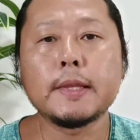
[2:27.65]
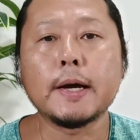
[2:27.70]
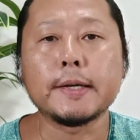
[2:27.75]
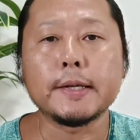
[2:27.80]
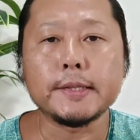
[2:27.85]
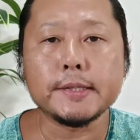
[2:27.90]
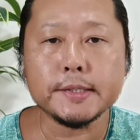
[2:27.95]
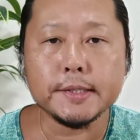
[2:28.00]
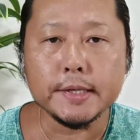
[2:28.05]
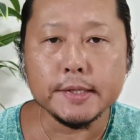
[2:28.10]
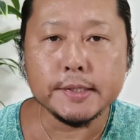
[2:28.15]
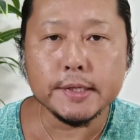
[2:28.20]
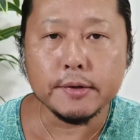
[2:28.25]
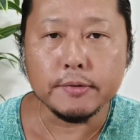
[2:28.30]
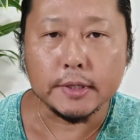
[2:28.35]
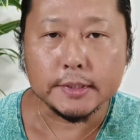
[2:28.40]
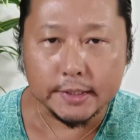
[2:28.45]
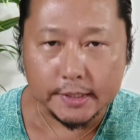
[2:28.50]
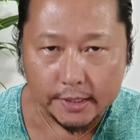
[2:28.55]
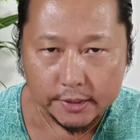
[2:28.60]
竹地先生
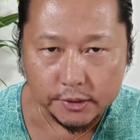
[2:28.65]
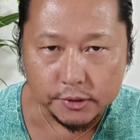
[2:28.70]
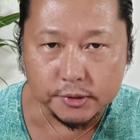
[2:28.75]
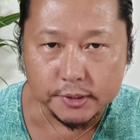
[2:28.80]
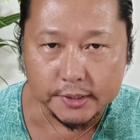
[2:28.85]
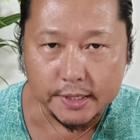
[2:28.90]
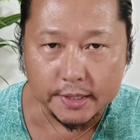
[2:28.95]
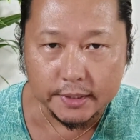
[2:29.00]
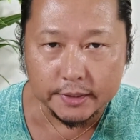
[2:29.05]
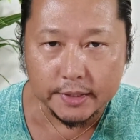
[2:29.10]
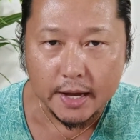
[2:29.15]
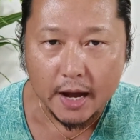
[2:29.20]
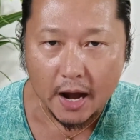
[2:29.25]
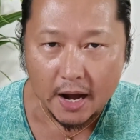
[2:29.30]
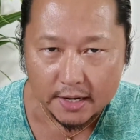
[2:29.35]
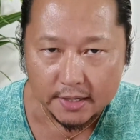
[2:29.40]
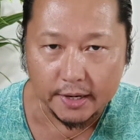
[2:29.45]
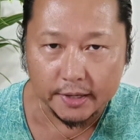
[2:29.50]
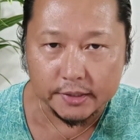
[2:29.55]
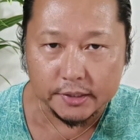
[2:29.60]
は剣術戦技で
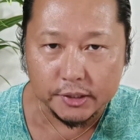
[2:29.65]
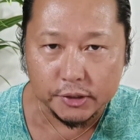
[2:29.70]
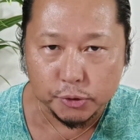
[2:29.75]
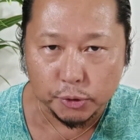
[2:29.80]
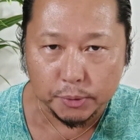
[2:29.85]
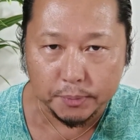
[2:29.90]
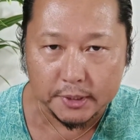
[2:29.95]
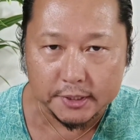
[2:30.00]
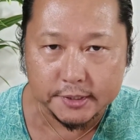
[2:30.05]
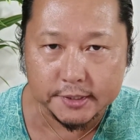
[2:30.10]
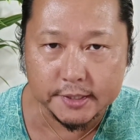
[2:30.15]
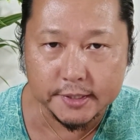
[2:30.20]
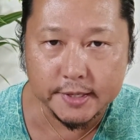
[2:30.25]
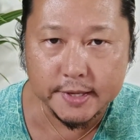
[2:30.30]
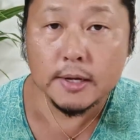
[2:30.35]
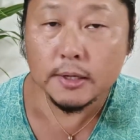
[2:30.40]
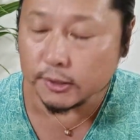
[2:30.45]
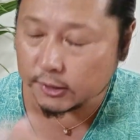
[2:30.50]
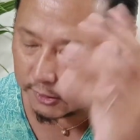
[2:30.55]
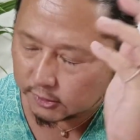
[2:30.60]
ハンガイに行っちゃります。
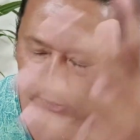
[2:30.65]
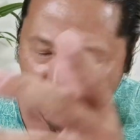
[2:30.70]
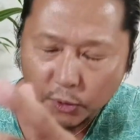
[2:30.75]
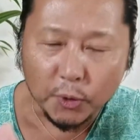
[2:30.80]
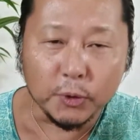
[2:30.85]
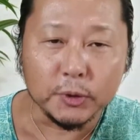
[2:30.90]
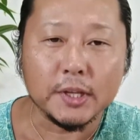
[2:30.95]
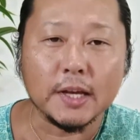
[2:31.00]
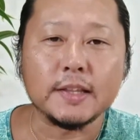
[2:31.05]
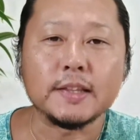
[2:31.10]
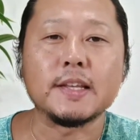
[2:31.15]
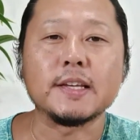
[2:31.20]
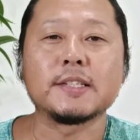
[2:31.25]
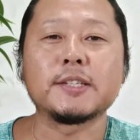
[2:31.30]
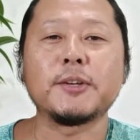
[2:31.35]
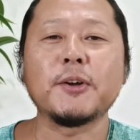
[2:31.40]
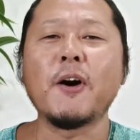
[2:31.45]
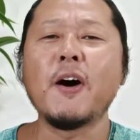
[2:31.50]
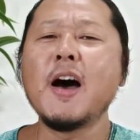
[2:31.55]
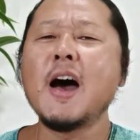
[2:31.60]
そうなんで
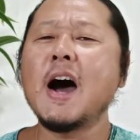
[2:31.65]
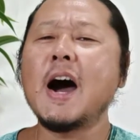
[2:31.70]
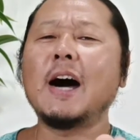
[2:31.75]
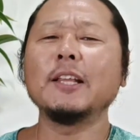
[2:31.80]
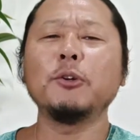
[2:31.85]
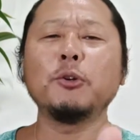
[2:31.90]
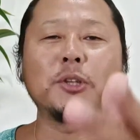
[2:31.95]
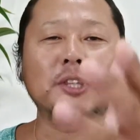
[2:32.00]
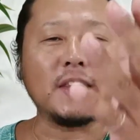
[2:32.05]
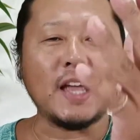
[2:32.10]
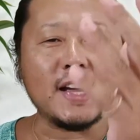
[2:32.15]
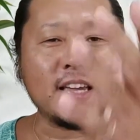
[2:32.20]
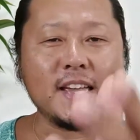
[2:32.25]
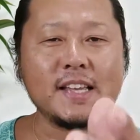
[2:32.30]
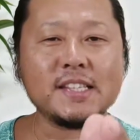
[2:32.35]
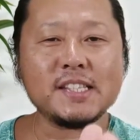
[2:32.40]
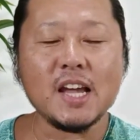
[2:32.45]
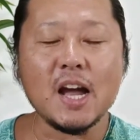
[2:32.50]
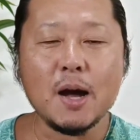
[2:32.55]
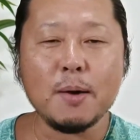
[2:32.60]
すよ。あの
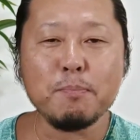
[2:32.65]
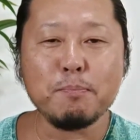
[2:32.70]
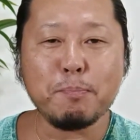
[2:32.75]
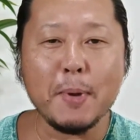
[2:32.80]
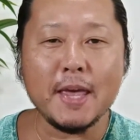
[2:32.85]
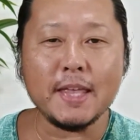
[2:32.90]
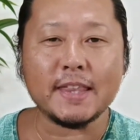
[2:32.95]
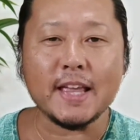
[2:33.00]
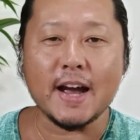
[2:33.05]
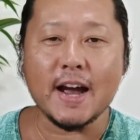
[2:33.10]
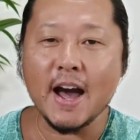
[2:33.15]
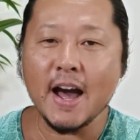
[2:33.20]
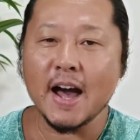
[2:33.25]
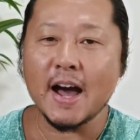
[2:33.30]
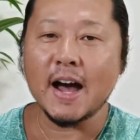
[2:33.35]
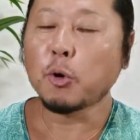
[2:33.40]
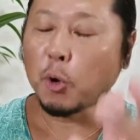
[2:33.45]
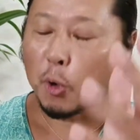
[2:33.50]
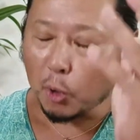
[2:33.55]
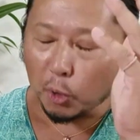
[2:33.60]
竹地半平太
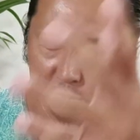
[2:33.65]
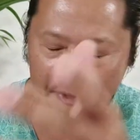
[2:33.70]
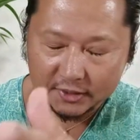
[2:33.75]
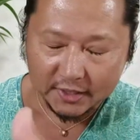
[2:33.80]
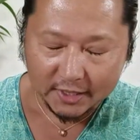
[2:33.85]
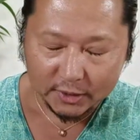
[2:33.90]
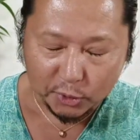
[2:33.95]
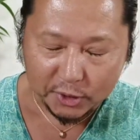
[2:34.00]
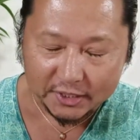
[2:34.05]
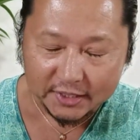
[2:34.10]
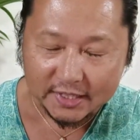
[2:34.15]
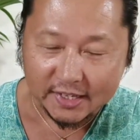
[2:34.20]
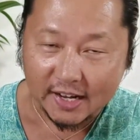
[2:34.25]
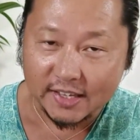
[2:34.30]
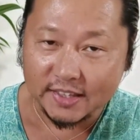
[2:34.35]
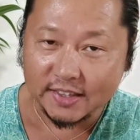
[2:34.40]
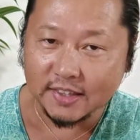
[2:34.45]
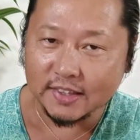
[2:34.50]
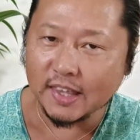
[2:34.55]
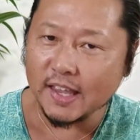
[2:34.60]
がこんな時に
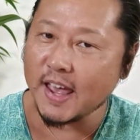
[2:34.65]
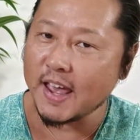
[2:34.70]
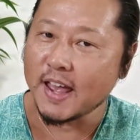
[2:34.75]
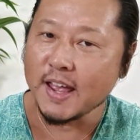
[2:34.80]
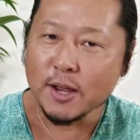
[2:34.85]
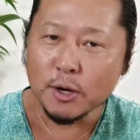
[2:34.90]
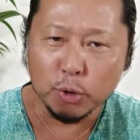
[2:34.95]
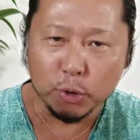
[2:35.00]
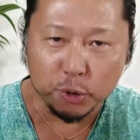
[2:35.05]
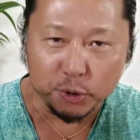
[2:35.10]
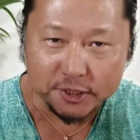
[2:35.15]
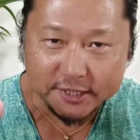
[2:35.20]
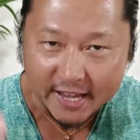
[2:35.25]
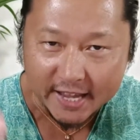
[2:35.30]
限って不